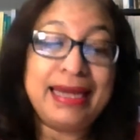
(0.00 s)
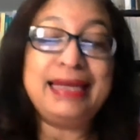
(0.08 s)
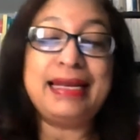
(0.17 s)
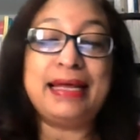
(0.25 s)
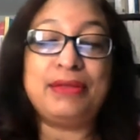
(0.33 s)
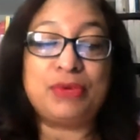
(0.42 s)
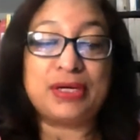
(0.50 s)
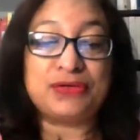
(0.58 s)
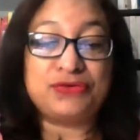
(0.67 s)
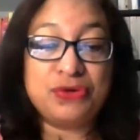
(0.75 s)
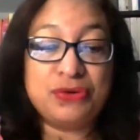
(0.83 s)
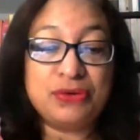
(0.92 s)
en la
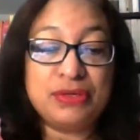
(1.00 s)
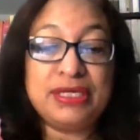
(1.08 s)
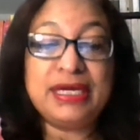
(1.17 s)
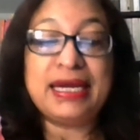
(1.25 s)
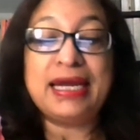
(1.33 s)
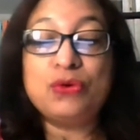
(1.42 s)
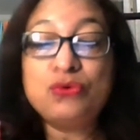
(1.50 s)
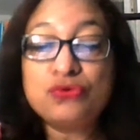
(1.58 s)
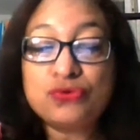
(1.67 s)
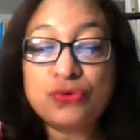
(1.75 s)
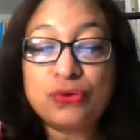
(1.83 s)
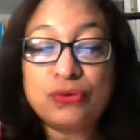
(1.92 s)
educación y en
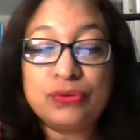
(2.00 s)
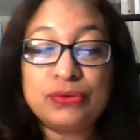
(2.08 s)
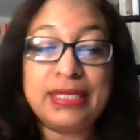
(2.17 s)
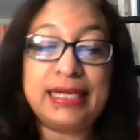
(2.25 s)
el uso